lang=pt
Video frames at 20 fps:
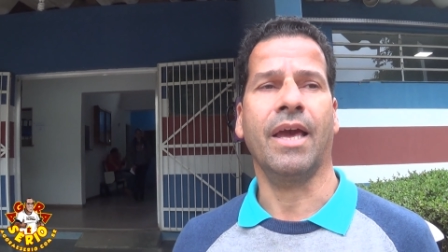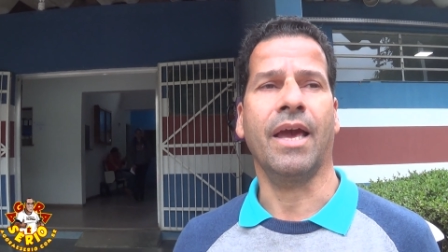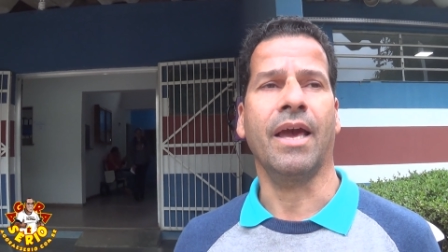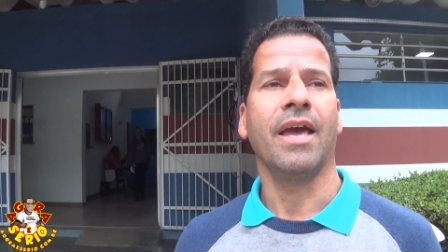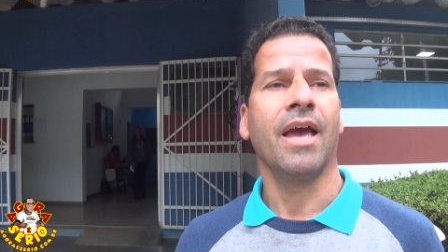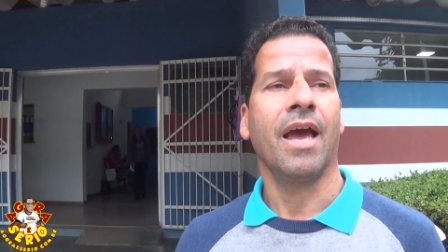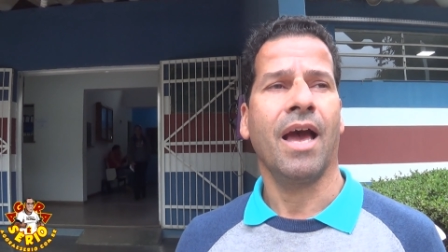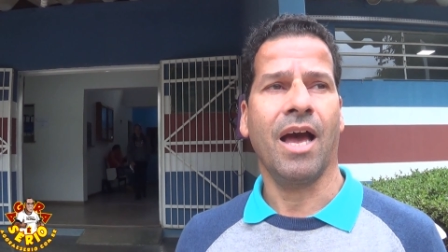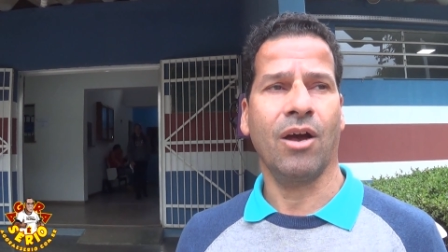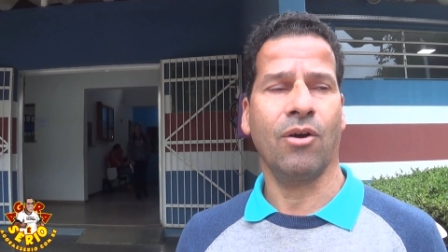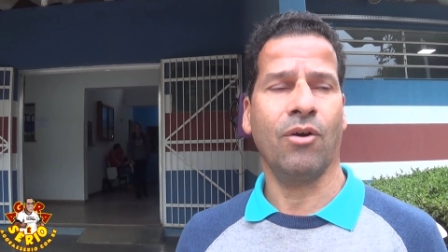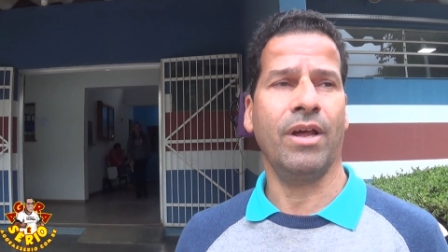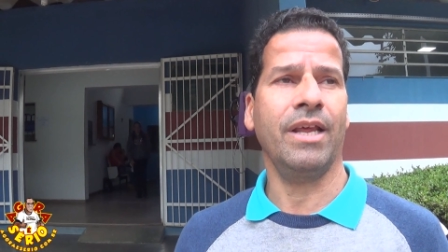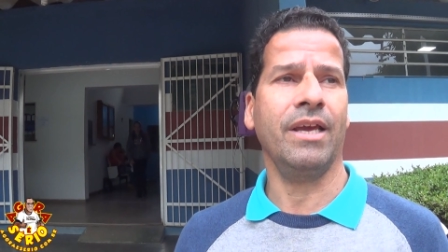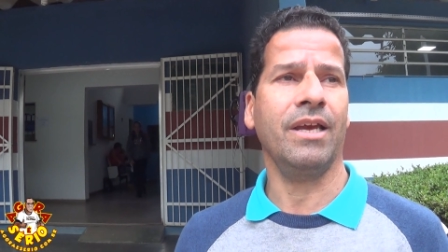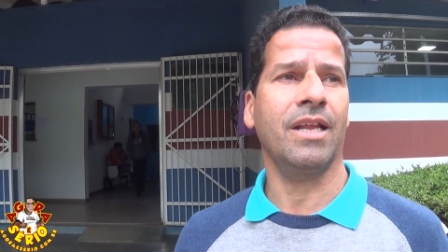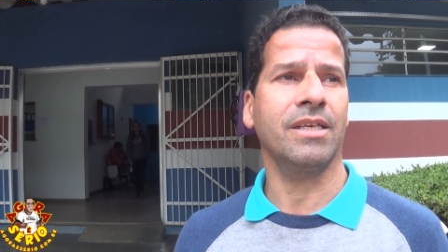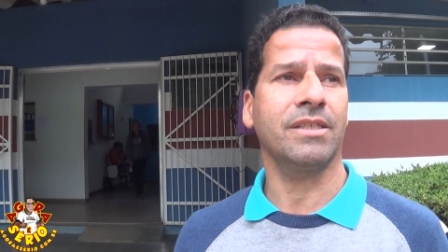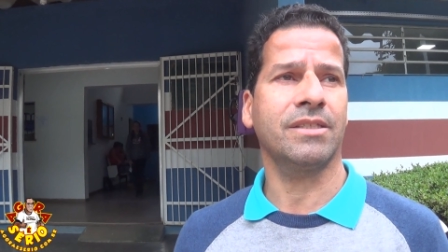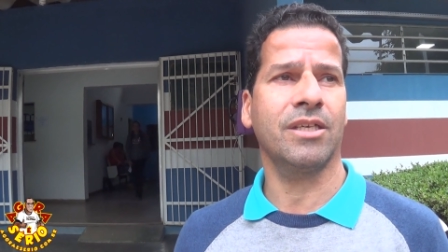É. Agora em
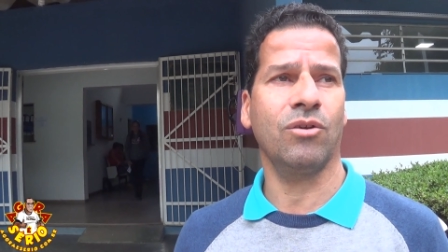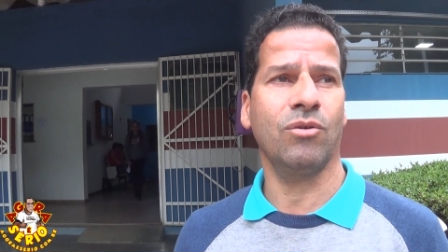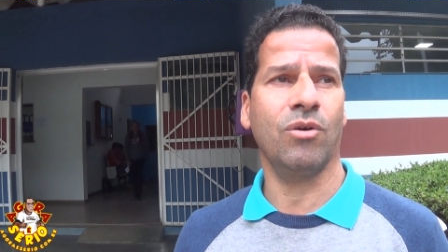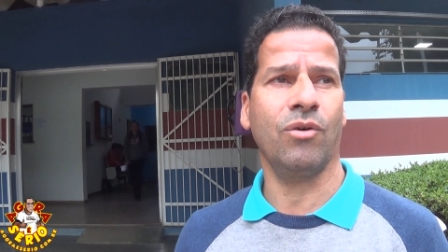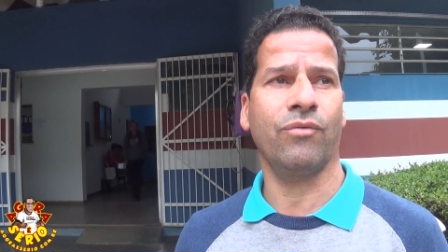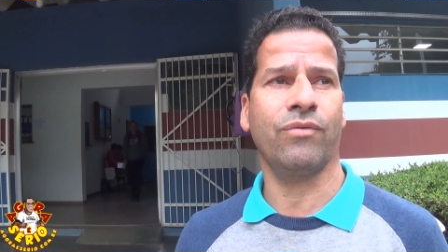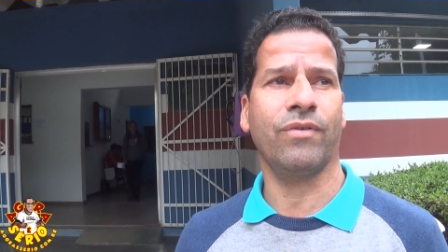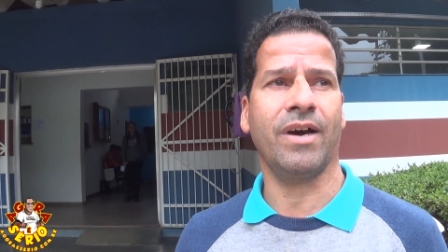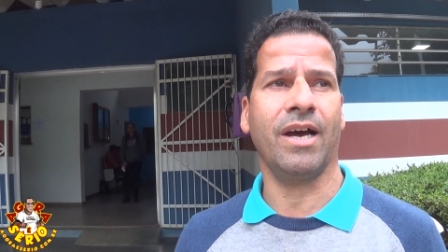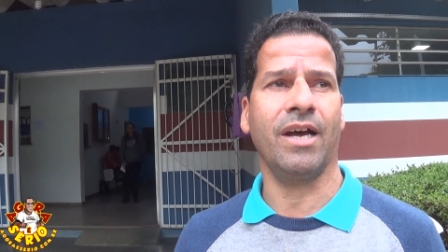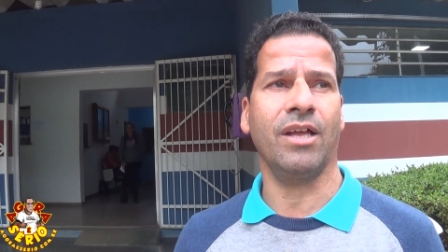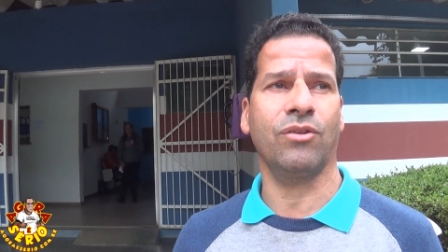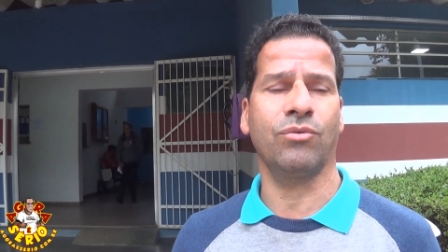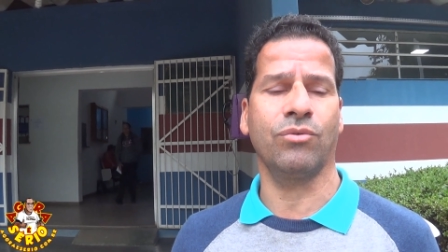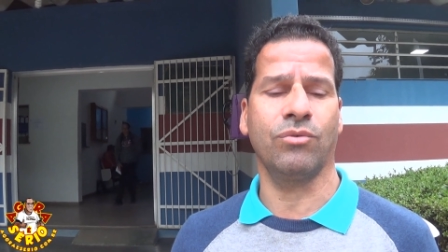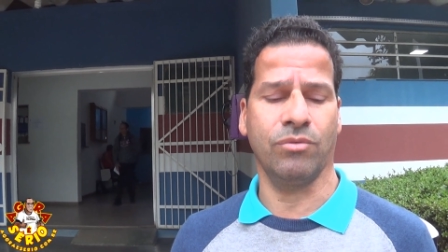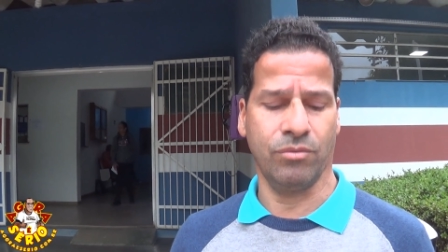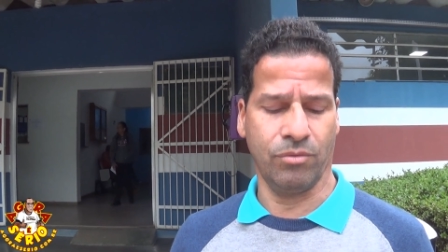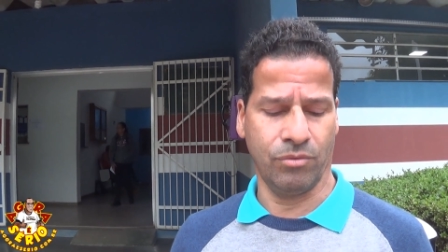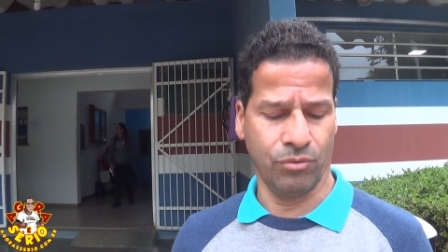relação ao fato,
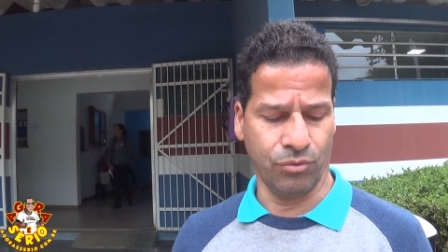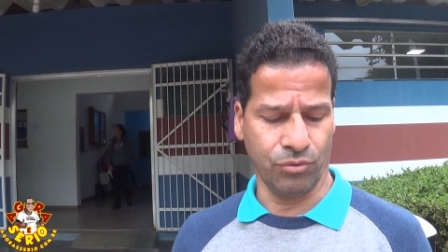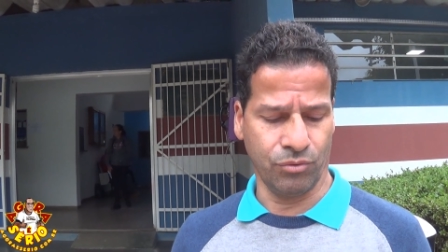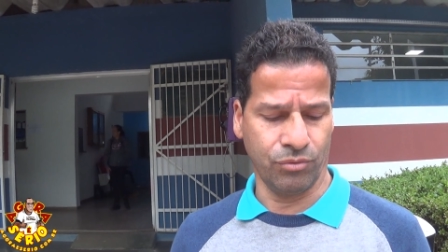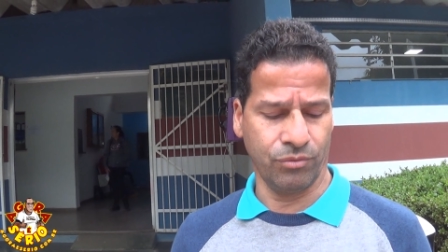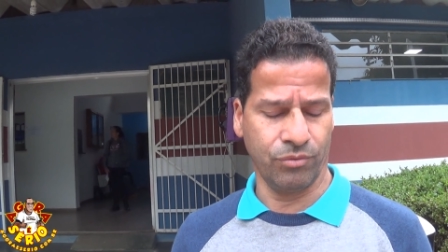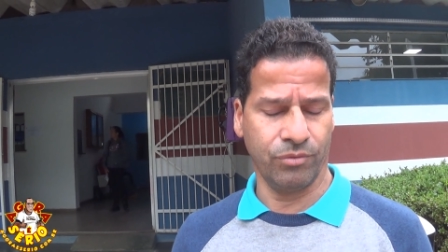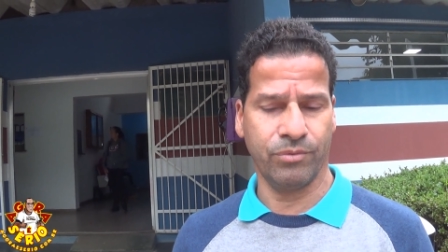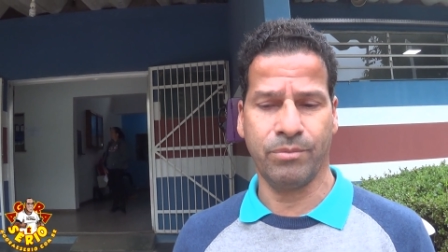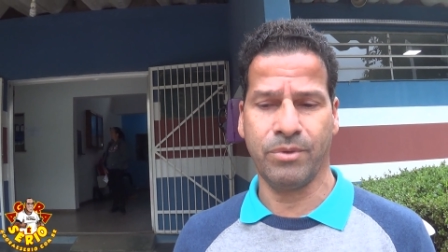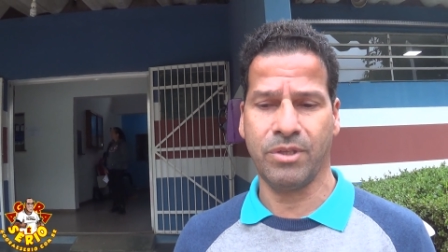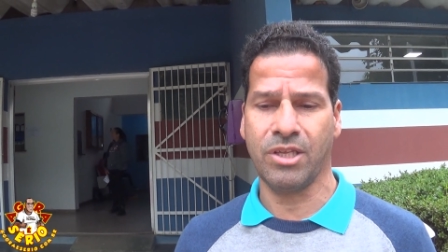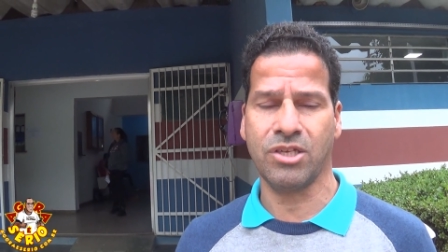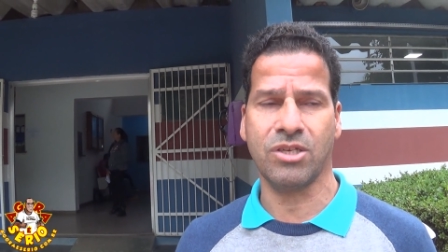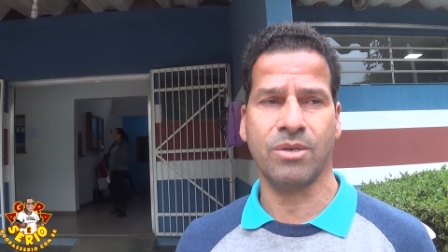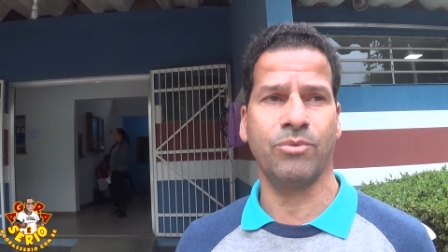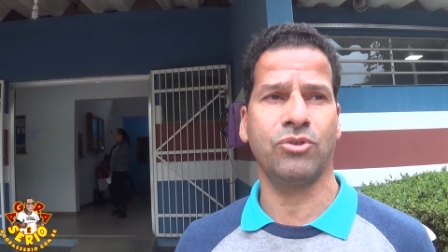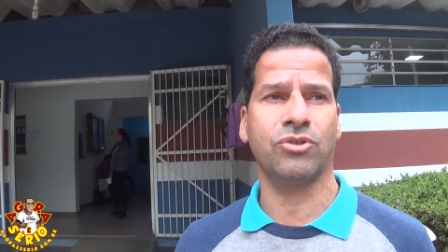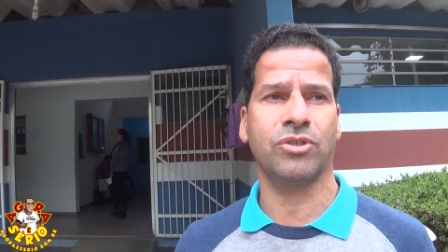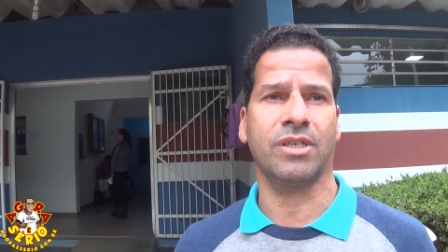Guto, o que me
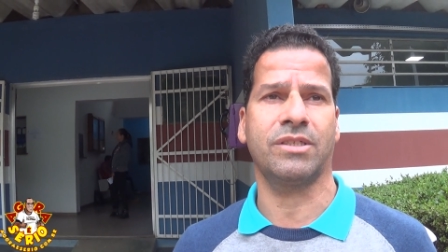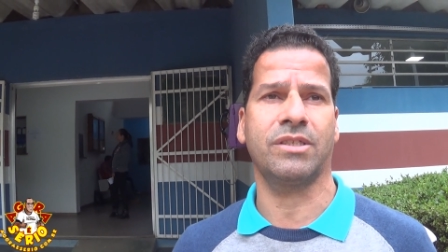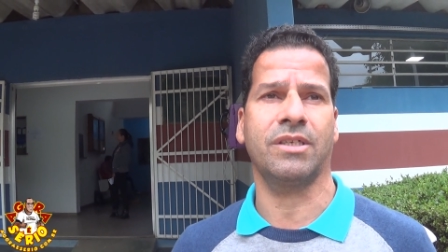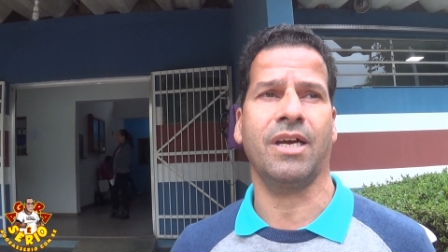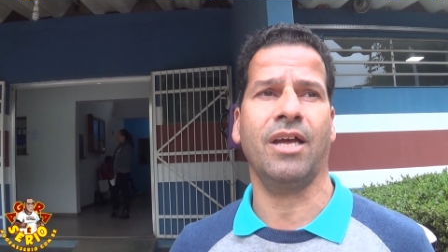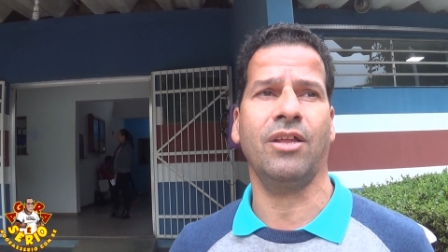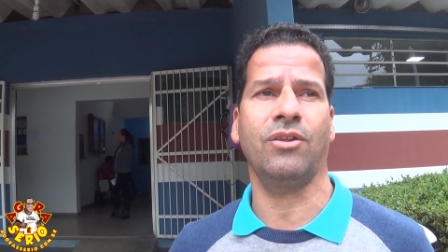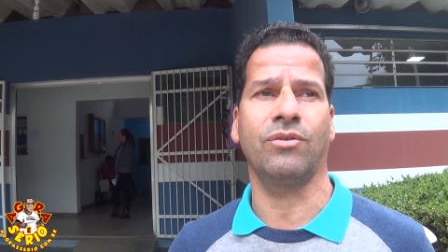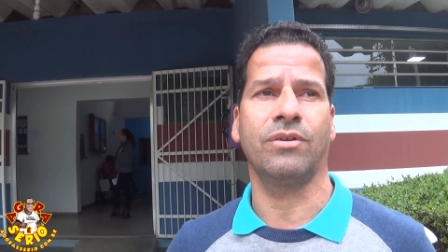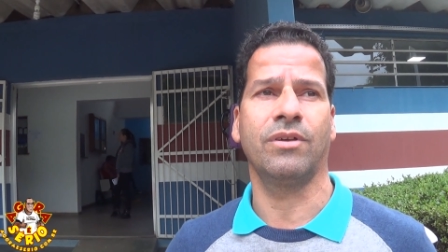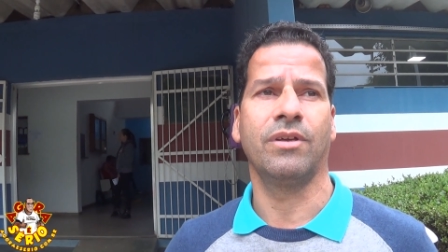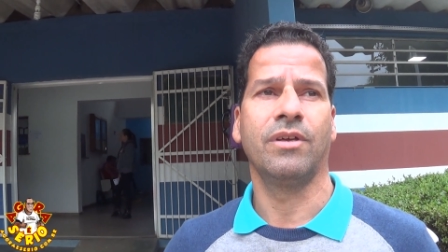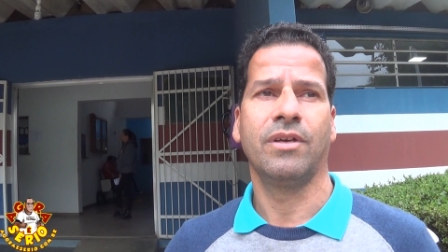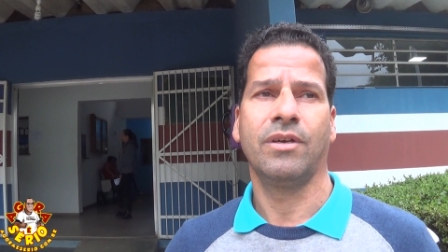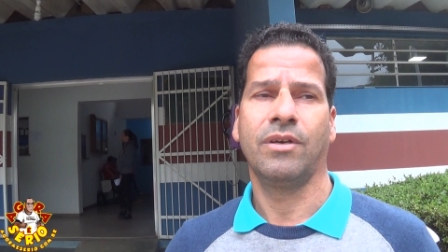deixa muito chateado,